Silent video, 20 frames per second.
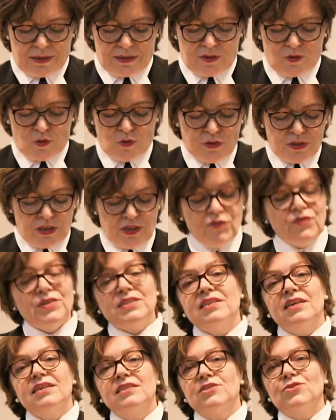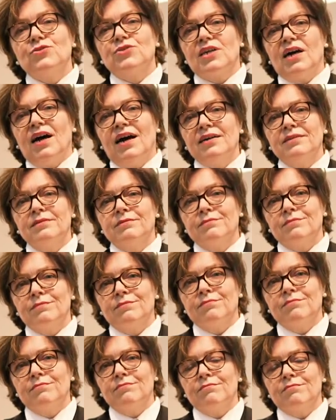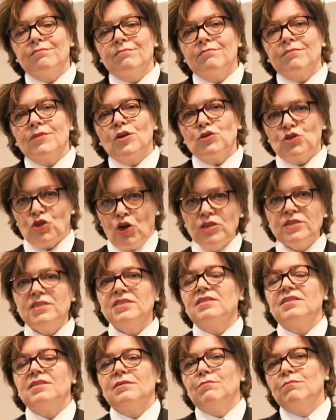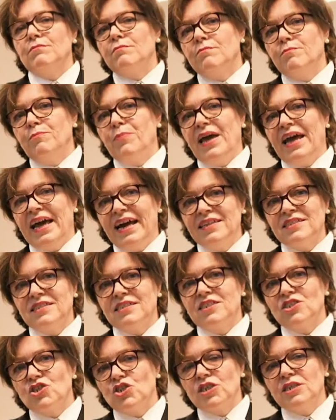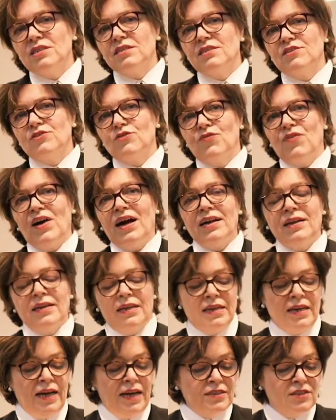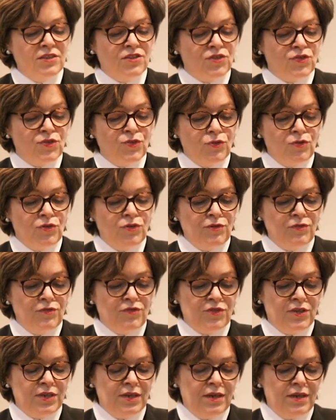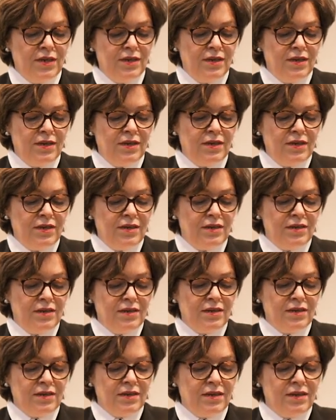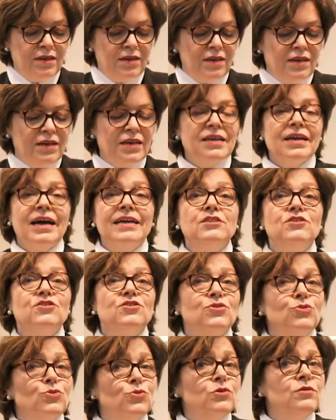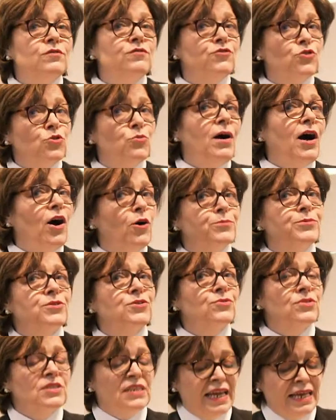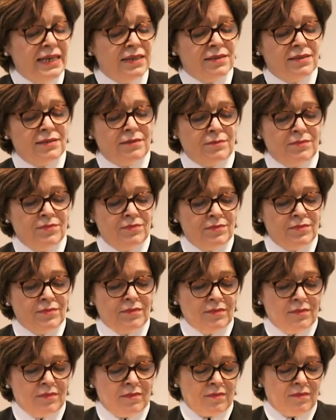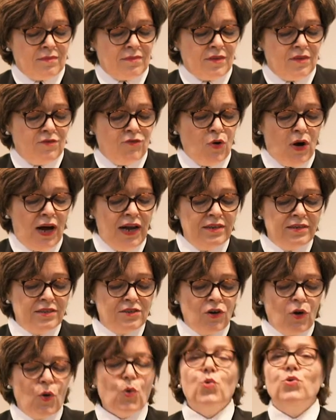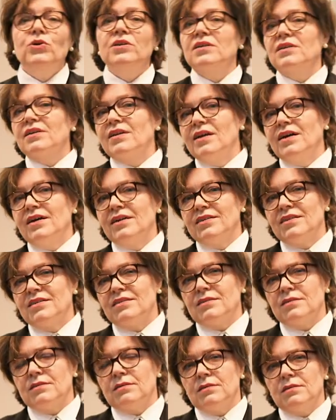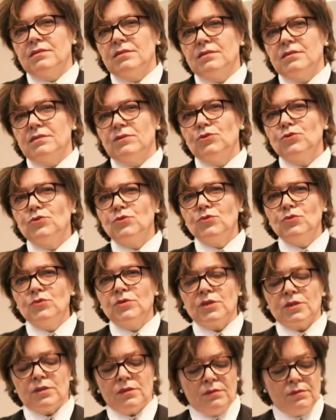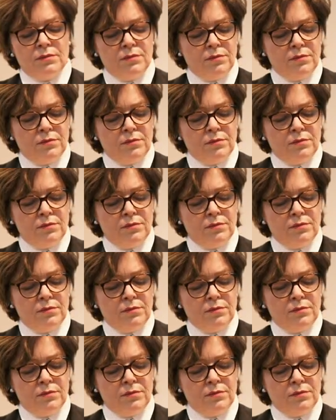die Ungewissheit zu tragen und trotzdem beherzte Schritte zu wagen in eine Zukunft, in eine Zukunft überhaupt zu denken, wo alles noch unklar ist und dunkel.